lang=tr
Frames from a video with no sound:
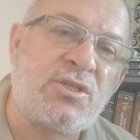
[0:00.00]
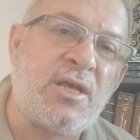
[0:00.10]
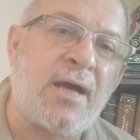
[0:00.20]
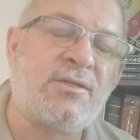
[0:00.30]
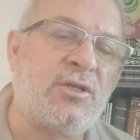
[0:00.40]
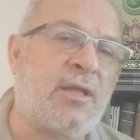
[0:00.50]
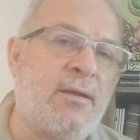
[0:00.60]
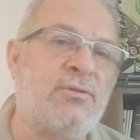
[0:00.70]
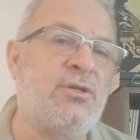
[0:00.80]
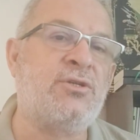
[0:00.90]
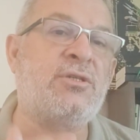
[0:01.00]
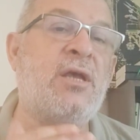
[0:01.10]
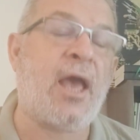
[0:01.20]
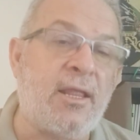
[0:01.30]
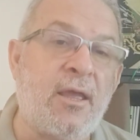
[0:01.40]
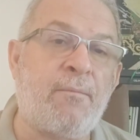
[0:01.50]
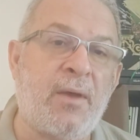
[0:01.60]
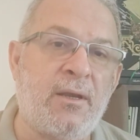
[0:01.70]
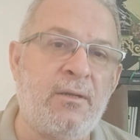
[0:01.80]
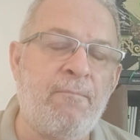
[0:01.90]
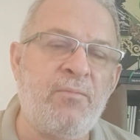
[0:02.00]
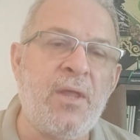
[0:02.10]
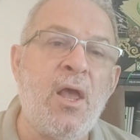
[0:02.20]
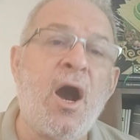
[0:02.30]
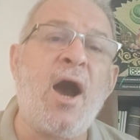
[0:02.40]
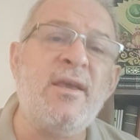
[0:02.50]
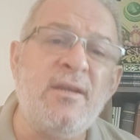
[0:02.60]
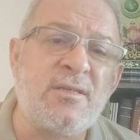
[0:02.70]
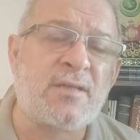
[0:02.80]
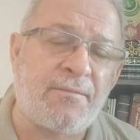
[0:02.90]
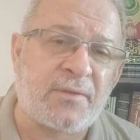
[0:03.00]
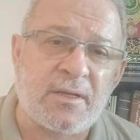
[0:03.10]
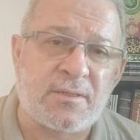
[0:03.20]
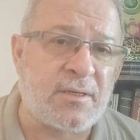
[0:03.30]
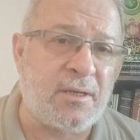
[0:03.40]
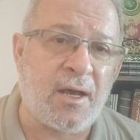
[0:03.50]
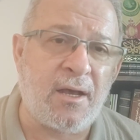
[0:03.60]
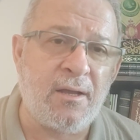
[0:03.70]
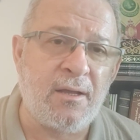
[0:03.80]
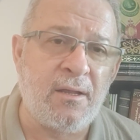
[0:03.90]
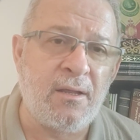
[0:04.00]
siyasi temsilcisi HDP'nin aynı saftasın ya.